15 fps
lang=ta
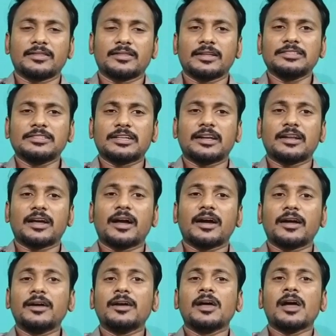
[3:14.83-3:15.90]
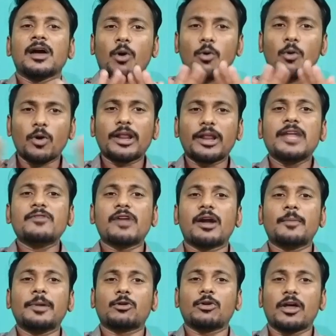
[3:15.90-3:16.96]
தெரிஞ்சுக்கிறதுக்காக ஒவ்வொரு
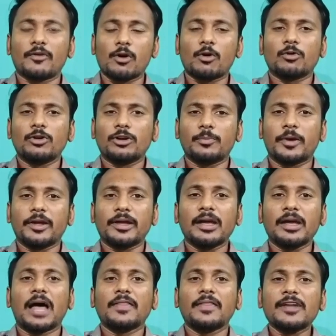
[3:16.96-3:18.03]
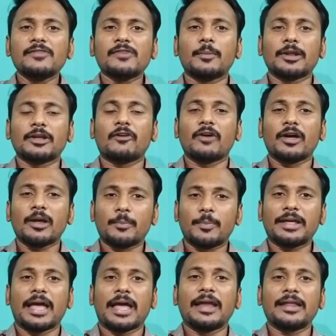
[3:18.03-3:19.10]
என்விரான்மெண்ட்டுக்குள்ளேயும் அவங்க கூட்டு போய் அந்த என்விரான்மெண்ட்டுக்கு அவங்க
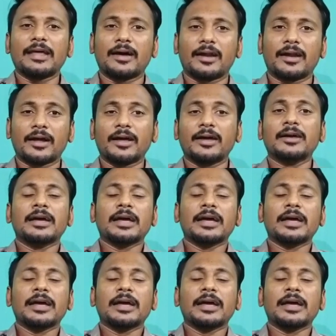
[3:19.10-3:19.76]
எப்படி கேரி ஆகிறாங்க